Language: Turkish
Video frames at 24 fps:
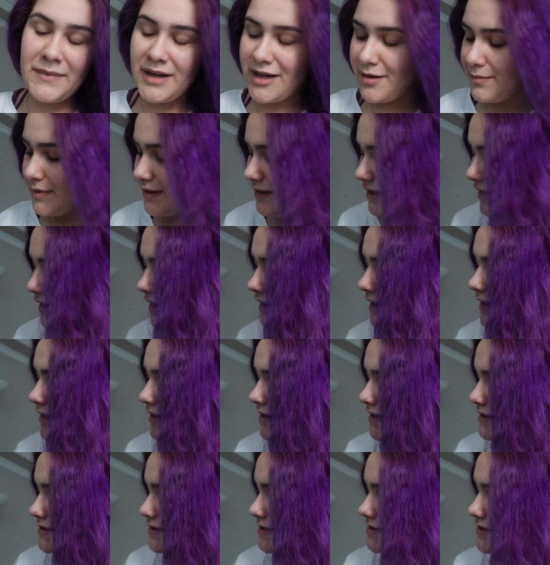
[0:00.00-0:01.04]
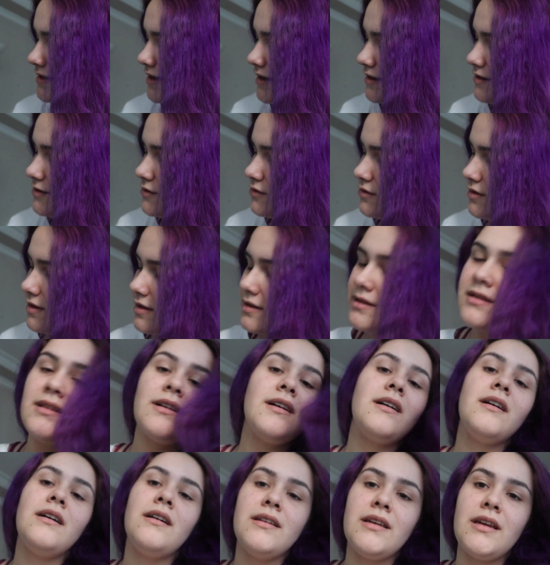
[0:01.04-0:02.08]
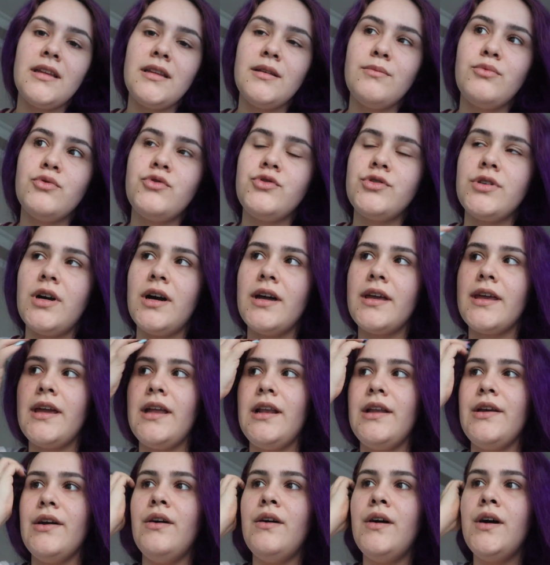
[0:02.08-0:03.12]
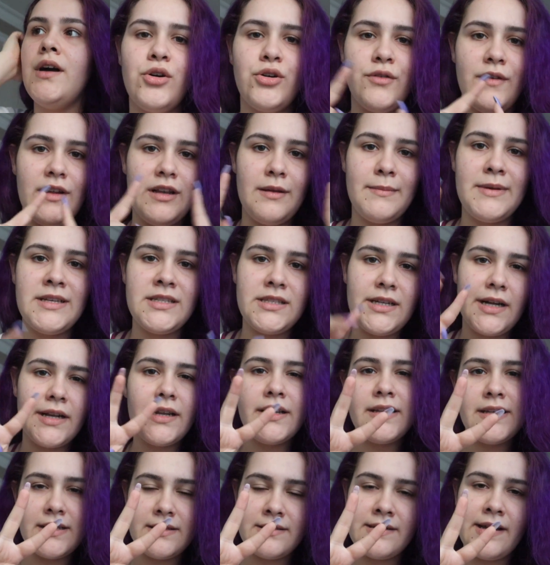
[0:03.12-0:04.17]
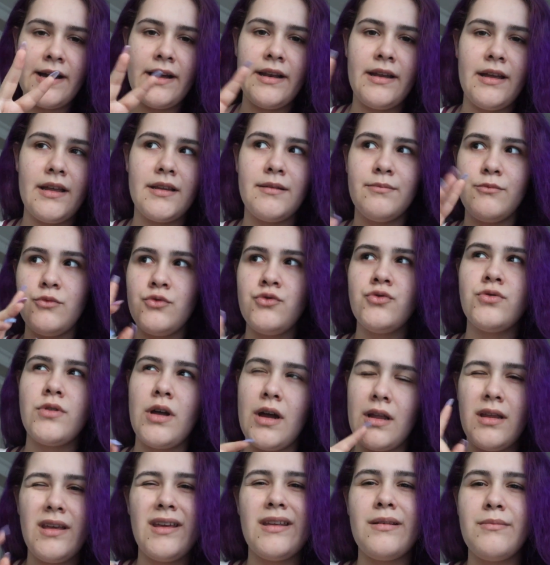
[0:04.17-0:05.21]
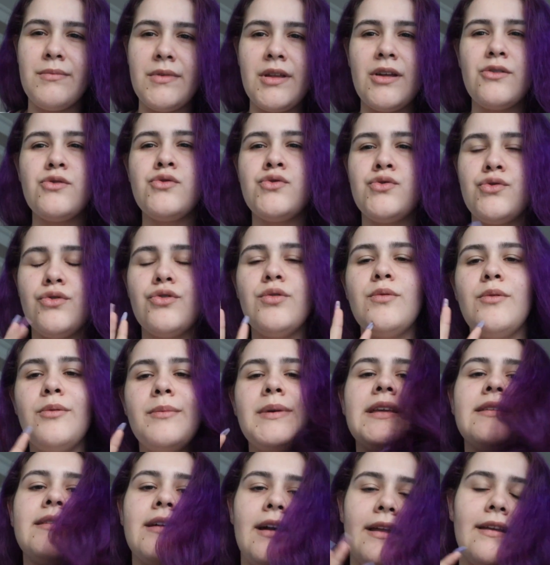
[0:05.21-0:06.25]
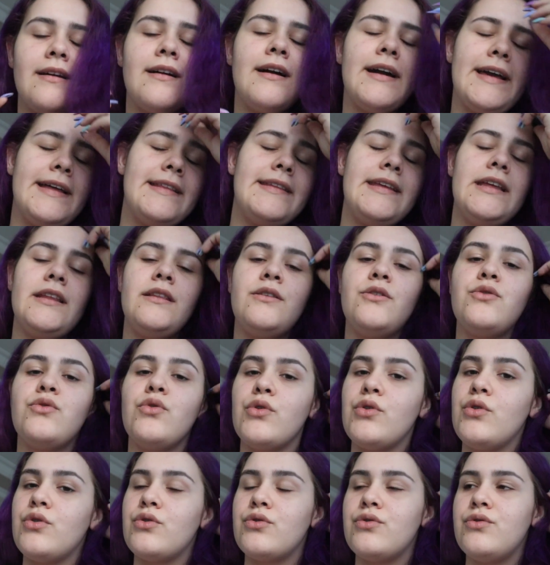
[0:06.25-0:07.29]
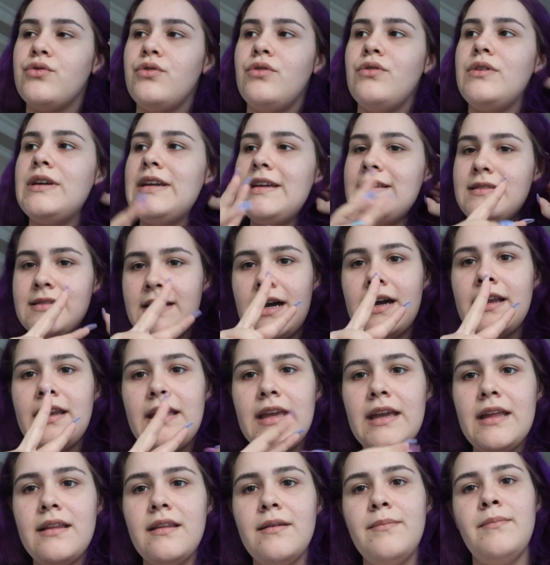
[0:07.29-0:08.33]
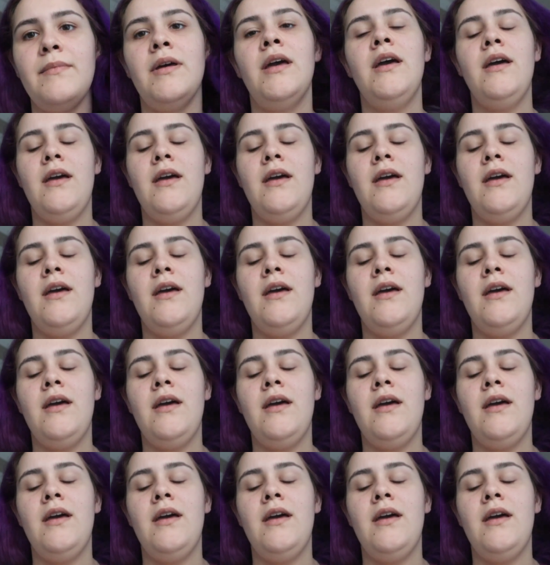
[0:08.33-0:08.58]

merhabalar. Herkese saat şu anda 7.30'a geliyor. Övelemeçlerden 2 tane yedim. 3 tane yerim diye düşünüyordum ama 2 tane gayet yetti doyurdu. 2 tane yedim.